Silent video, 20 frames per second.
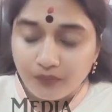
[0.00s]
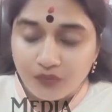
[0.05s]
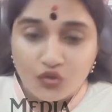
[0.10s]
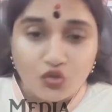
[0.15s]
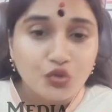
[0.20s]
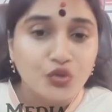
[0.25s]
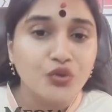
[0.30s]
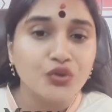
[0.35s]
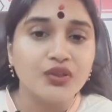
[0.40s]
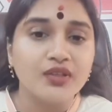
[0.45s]

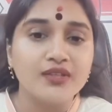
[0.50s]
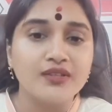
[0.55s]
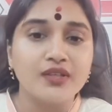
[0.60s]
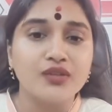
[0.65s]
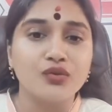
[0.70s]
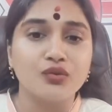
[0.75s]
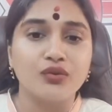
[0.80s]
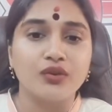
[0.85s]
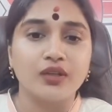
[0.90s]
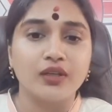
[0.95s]
జుట్టు
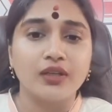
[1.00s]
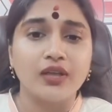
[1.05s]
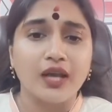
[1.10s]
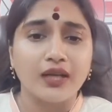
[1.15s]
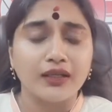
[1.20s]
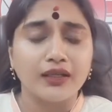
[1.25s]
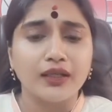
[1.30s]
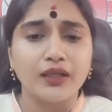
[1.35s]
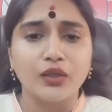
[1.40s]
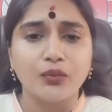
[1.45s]
తీసేసి ఉందని
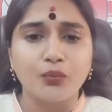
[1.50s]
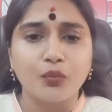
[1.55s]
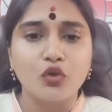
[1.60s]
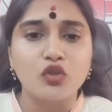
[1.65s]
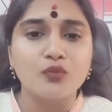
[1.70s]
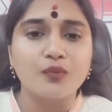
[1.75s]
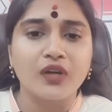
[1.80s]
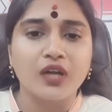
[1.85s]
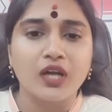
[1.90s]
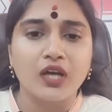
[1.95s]
అన్ని
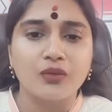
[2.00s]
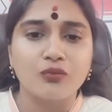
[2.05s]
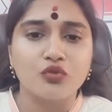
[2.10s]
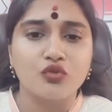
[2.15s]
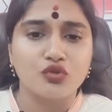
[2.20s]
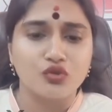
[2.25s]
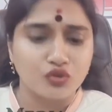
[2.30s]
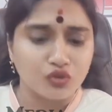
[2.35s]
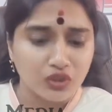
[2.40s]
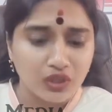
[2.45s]
రిపోర్ట్స్ ప్రకారం
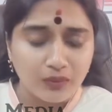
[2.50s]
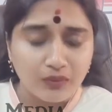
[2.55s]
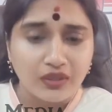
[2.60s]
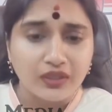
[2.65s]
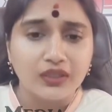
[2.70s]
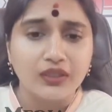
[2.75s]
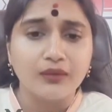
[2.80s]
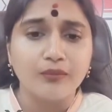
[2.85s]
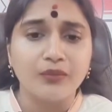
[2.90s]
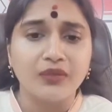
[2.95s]
చూస్తున్నాం
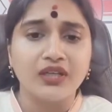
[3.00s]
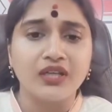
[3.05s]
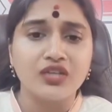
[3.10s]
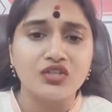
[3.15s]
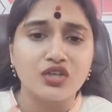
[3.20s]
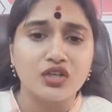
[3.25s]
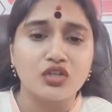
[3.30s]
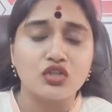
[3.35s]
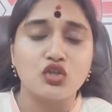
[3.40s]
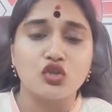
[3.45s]
అన్ని మీడియా
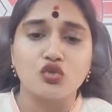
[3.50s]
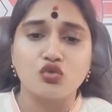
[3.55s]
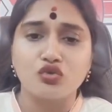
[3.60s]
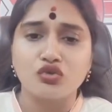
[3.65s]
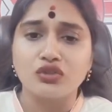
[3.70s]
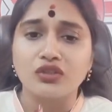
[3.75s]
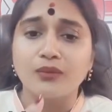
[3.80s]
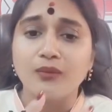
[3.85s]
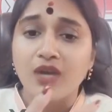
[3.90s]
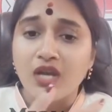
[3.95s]
ఛానల్స్
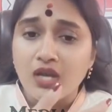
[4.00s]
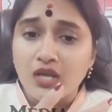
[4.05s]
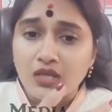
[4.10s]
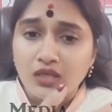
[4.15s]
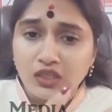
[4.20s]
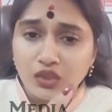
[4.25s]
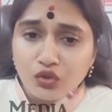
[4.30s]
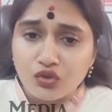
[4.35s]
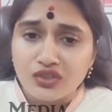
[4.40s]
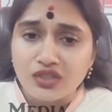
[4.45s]
చూస్తున్నాం
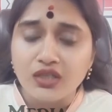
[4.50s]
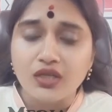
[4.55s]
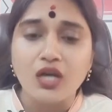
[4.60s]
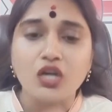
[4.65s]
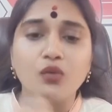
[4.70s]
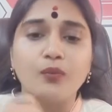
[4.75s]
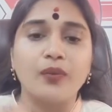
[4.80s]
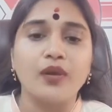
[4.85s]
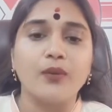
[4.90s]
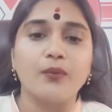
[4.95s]
ఈరోజు
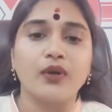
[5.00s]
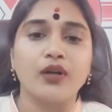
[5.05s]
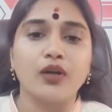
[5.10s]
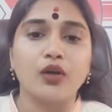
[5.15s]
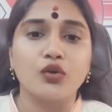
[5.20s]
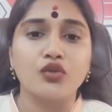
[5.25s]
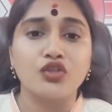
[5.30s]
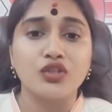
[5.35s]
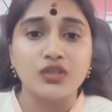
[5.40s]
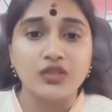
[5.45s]
ఈనాడు
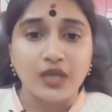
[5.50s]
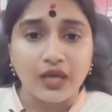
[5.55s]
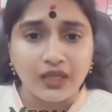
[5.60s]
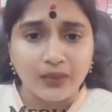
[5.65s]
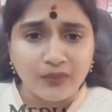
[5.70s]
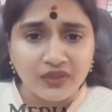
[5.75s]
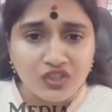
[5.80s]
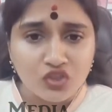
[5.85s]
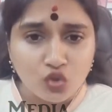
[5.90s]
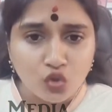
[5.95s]
పేపర్లో వచ్చి చాలా
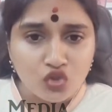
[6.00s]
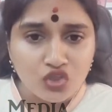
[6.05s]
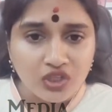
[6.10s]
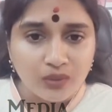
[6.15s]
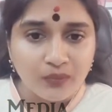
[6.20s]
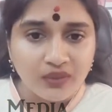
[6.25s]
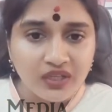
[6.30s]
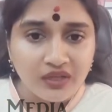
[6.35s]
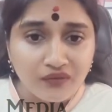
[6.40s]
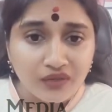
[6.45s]
మంది
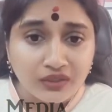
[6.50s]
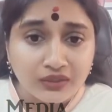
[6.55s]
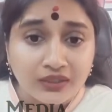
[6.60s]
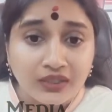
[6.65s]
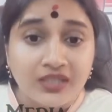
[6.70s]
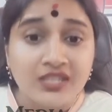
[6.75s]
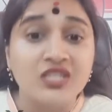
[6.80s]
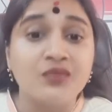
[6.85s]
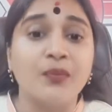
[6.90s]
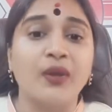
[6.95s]
సోషల్ మీడియా
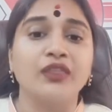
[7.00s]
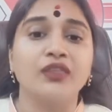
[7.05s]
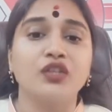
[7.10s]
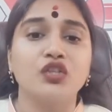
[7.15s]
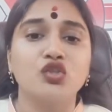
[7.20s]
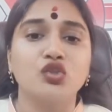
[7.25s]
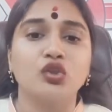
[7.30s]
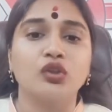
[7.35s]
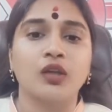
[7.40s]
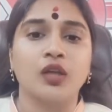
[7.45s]
వేదికగా
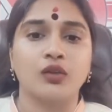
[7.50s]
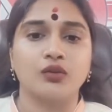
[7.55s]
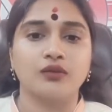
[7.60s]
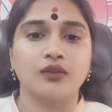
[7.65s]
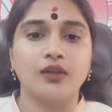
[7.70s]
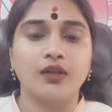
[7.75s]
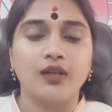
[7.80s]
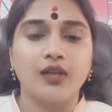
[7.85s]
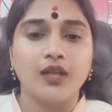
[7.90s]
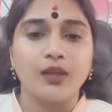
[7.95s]
స్పందిస్తున్నారు
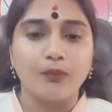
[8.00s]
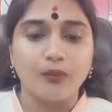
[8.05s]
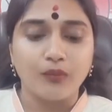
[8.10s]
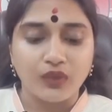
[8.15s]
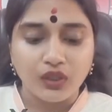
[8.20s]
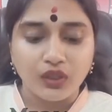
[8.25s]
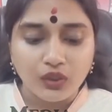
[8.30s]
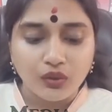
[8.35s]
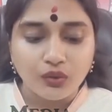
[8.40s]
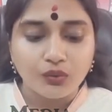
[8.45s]

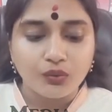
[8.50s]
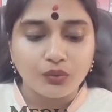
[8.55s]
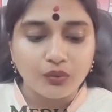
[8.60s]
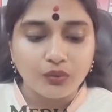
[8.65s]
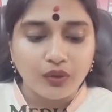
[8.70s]
మీరు